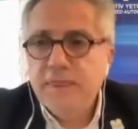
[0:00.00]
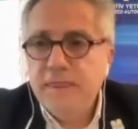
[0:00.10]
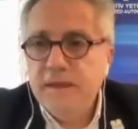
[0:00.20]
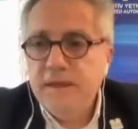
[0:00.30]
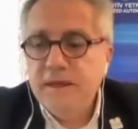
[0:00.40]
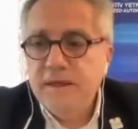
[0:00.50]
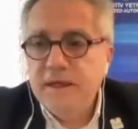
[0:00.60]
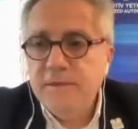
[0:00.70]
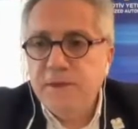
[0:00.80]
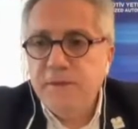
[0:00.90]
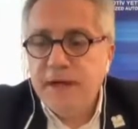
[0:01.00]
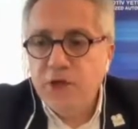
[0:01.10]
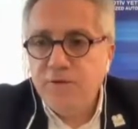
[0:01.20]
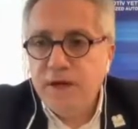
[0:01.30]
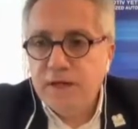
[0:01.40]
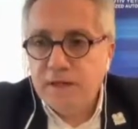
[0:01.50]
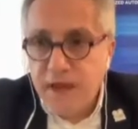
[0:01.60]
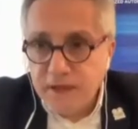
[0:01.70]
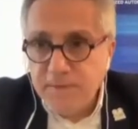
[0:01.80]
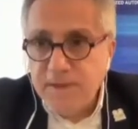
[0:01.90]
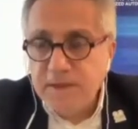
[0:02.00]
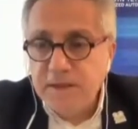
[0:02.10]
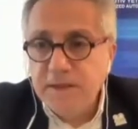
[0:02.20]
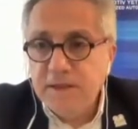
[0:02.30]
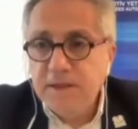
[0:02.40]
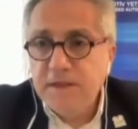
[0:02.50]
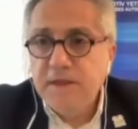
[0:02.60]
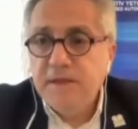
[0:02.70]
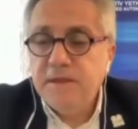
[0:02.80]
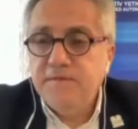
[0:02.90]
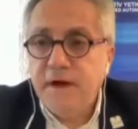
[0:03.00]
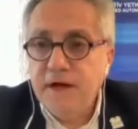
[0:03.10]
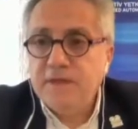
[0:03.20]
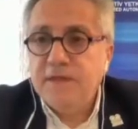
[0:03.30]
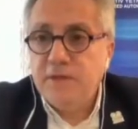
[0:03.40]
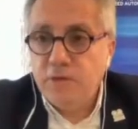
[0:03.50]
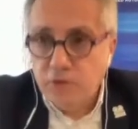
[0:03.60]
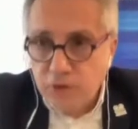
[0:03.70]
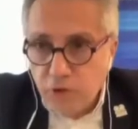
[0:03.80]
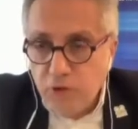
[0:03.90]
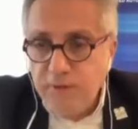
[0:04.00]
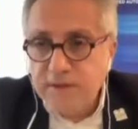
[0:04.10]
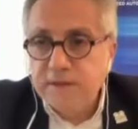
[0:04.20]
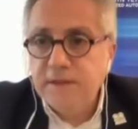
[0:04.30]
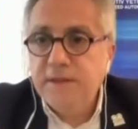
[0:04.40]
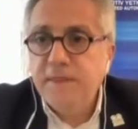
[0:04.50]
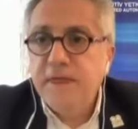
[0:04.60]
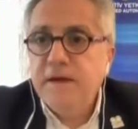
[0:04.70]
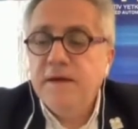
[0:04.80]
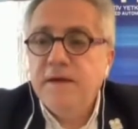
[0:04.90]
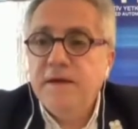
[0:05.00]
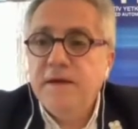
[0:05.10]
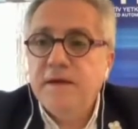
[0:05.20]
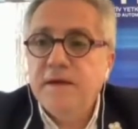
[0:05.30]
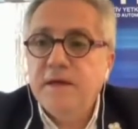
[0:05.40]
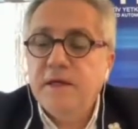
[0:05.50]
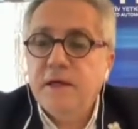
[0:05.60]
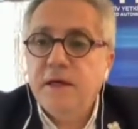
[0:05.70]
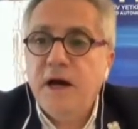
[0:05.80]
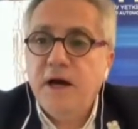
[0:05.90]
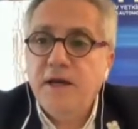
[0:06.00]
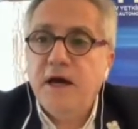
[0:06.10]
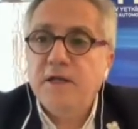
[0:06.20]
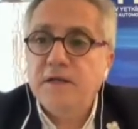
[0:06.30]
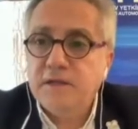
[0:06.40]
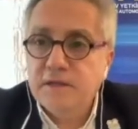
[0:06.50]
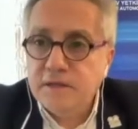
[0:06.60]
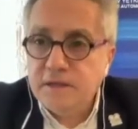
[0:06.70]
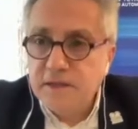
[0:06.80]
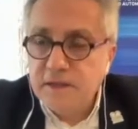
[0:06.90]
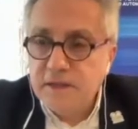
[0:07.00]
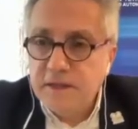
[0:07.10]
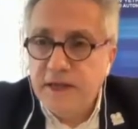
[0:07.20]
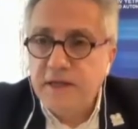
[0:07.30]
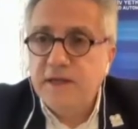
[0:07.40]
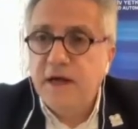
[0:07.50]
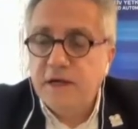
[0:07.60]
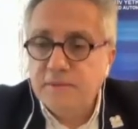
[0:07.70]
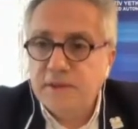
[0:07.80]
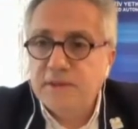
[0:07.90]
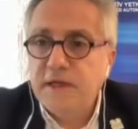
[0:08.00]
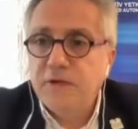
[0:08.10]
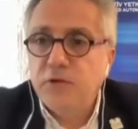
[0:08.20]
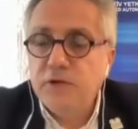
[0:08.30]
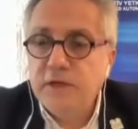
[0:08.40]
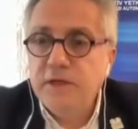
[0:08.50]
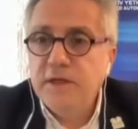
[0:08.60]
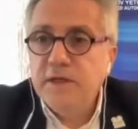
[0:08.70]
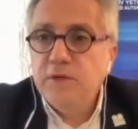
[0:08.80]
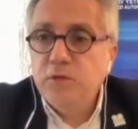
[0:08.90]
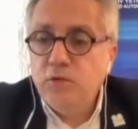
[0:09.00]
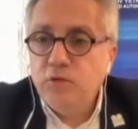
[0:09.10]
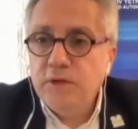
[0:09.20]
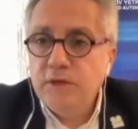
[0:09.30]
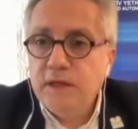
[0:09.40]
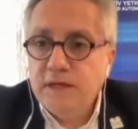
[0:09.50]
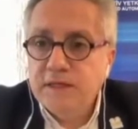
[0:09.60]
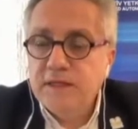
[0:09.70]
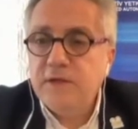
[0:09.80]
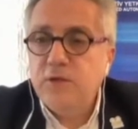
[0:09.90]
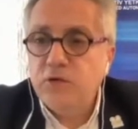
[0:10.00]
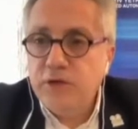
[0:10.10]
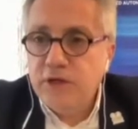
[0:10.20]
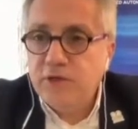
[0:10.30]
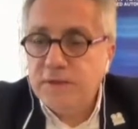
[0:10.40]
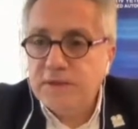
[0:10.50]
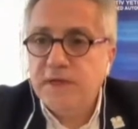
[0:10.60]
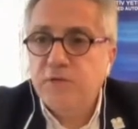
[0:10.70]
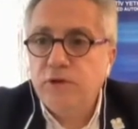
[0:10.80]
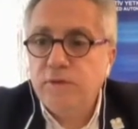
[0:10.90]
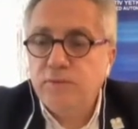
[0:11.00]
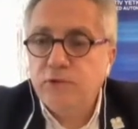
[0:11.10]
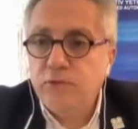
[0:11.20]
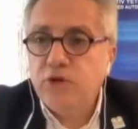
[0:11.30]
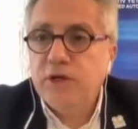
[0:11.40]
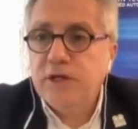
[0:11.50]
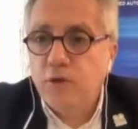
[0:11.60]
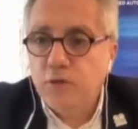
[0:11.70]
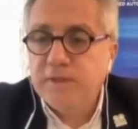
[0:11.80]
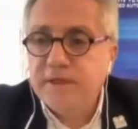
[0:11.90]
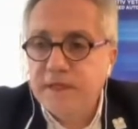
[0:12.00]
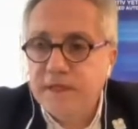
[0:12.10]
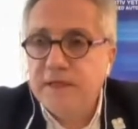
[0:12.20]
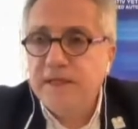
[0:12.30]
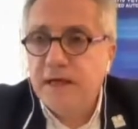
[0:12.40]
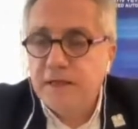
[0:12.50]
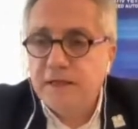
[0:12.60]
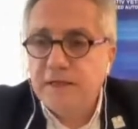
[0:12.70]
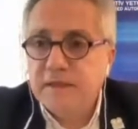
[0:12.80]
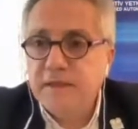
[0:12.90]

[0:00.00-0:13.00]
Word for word: Ee, dediğim gibi araç fiyatlarının artması, e, faizlerin yüksek olması, e, e, hane halkının giderlerinin artmasından dolayı, düş, taksitlerin yüksek çıkmasından dolayı bunu bu şekilde olması gerektiğini anlattık.